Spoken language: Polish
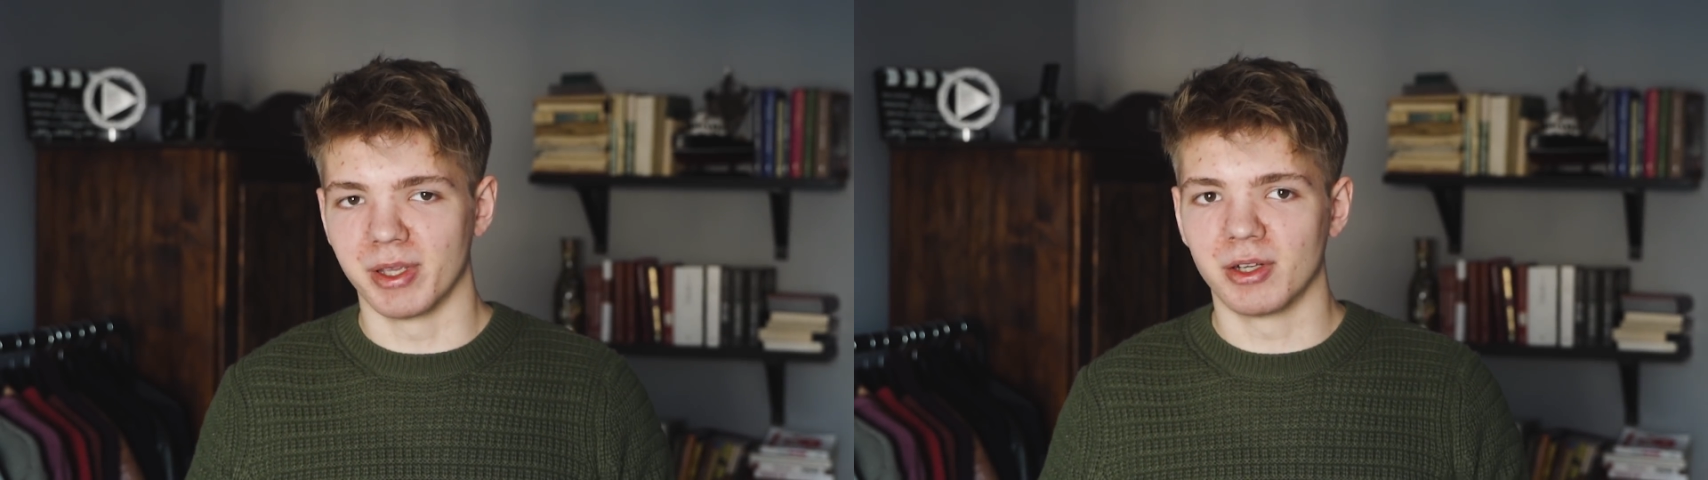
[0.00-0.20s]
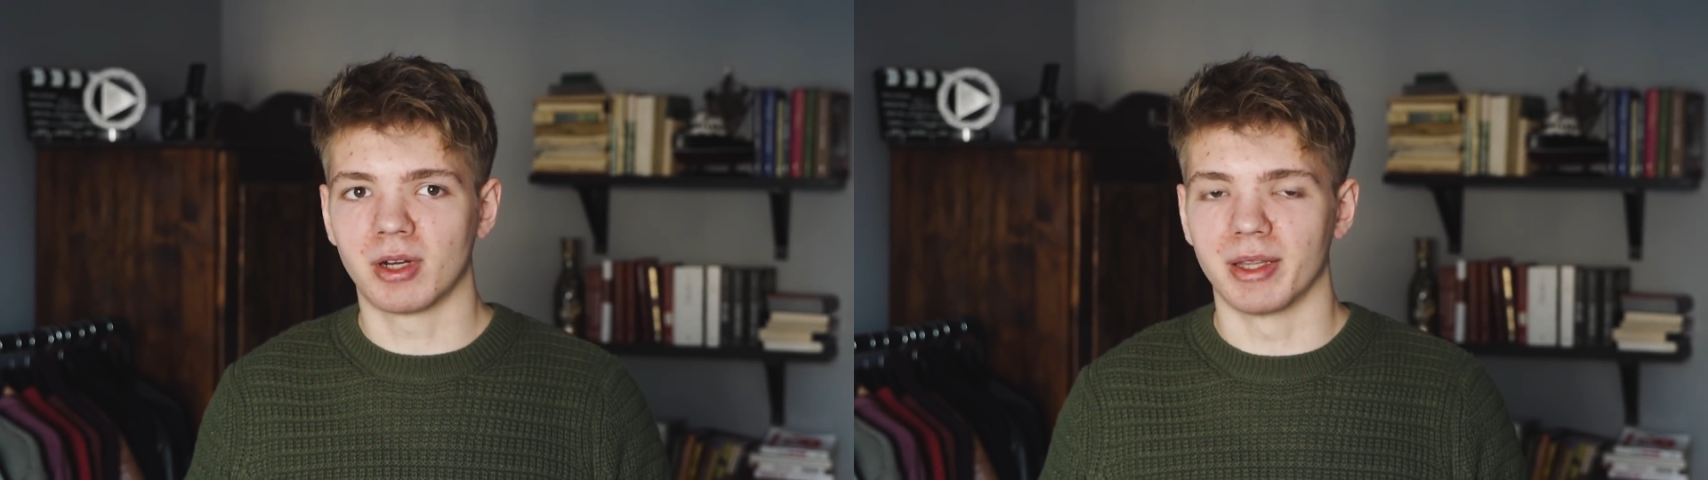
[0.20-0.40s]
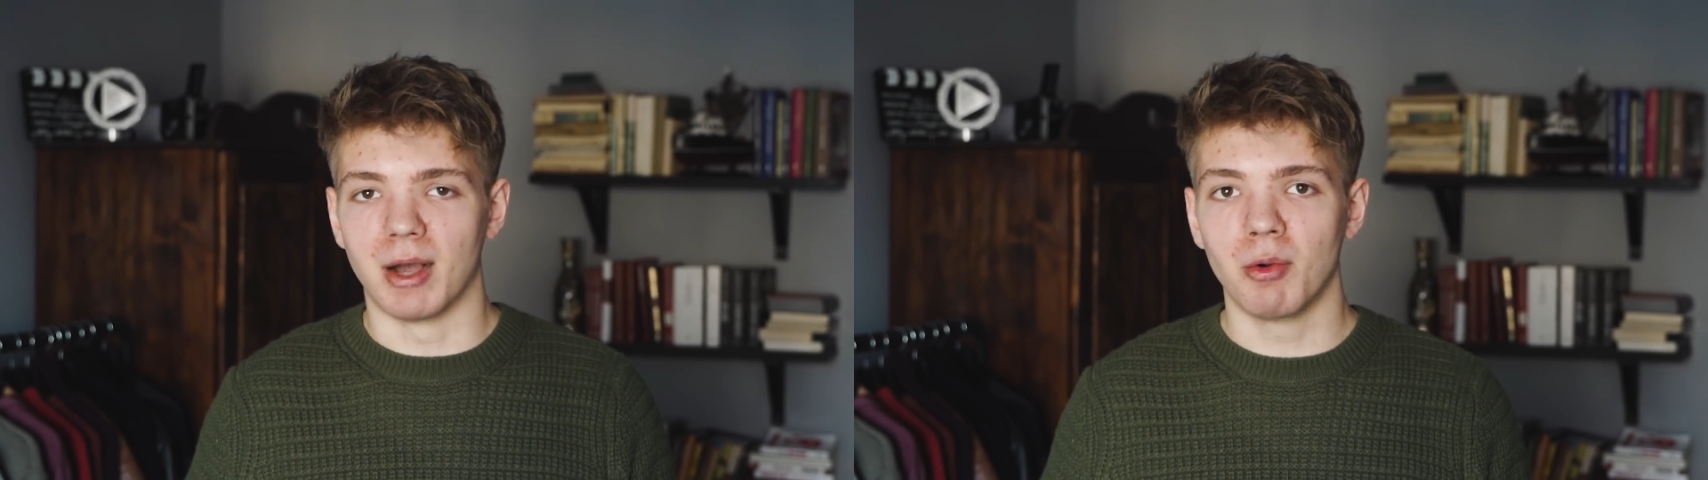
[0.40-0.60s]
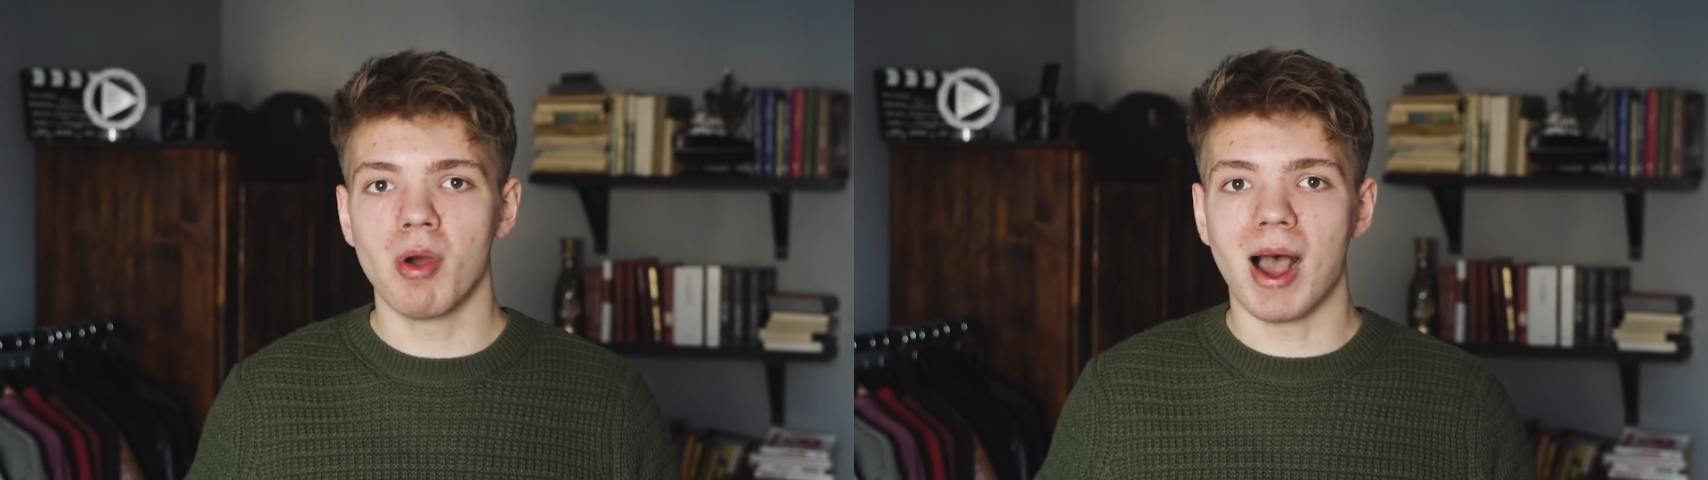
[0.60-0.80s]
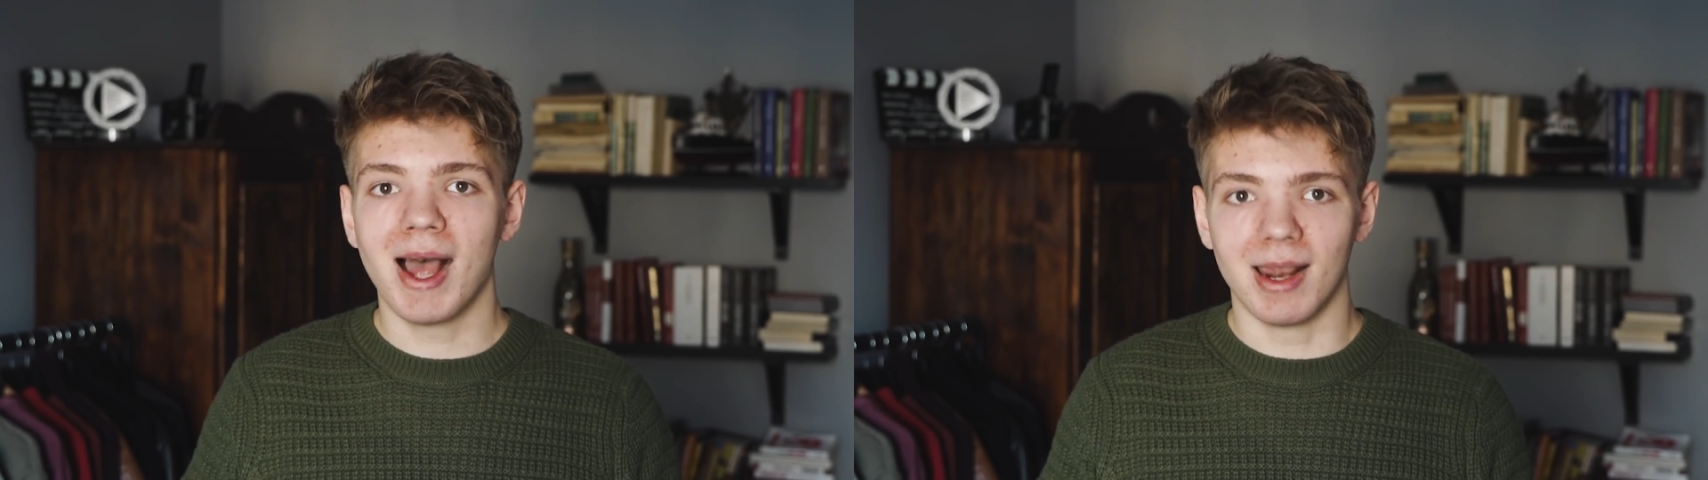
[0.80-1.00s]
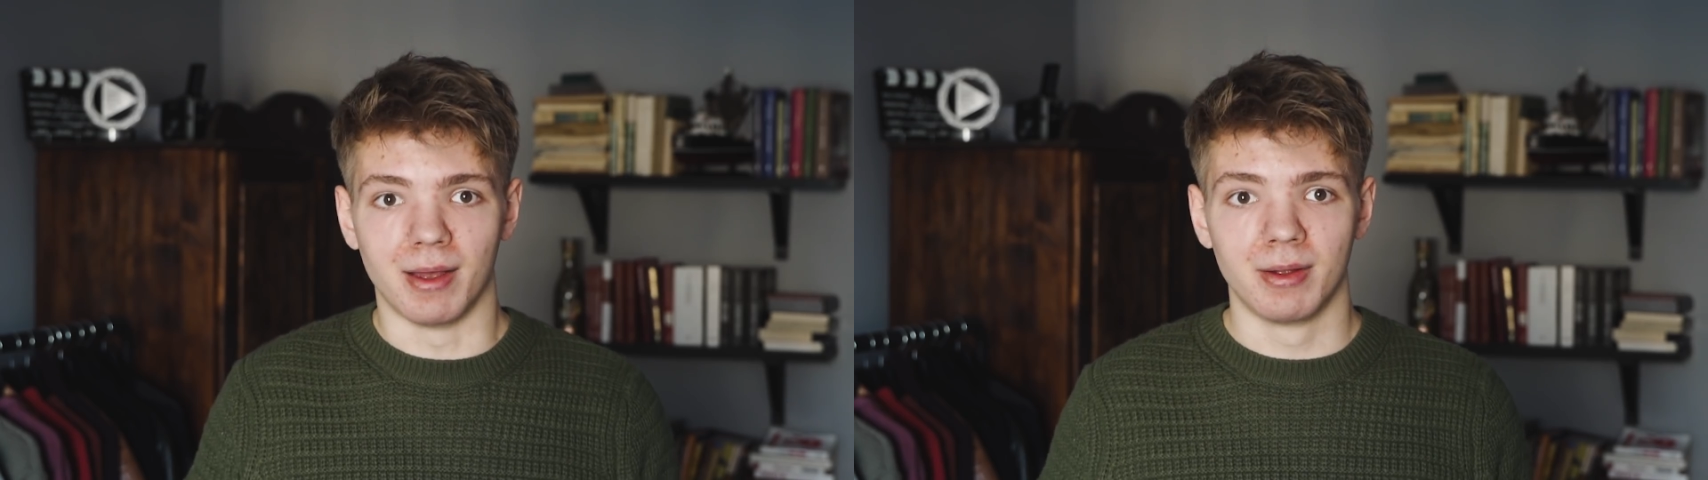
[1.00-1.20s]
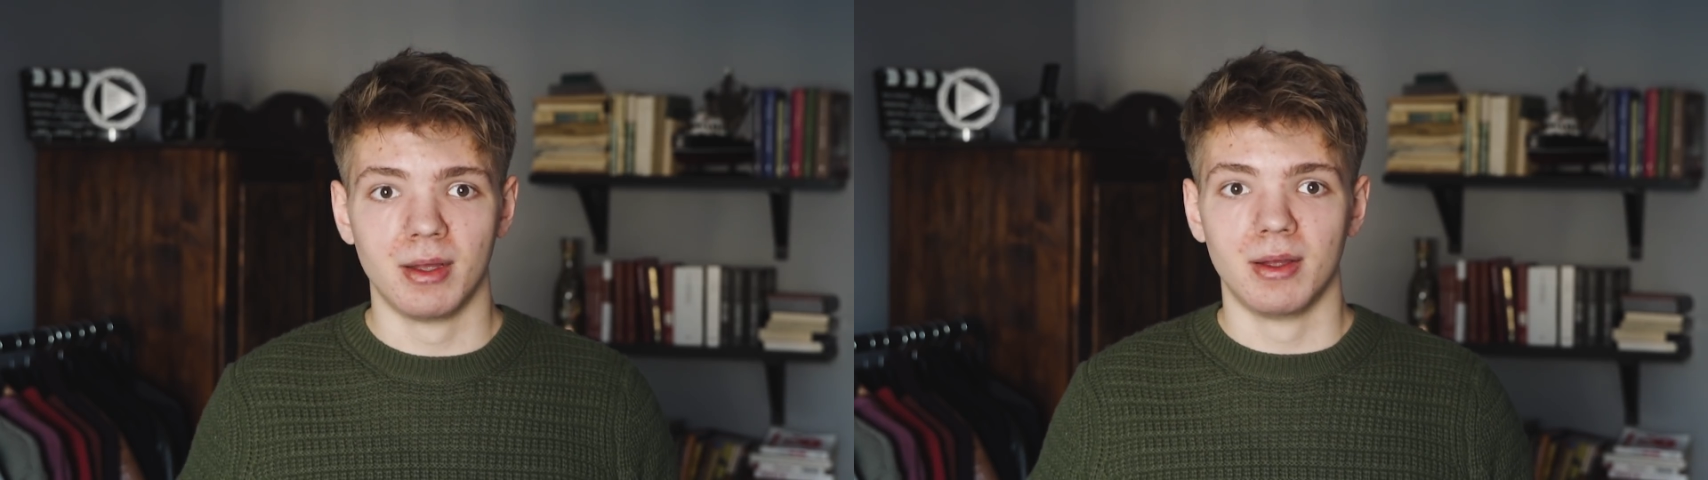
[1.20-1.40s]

mojego kanału, ale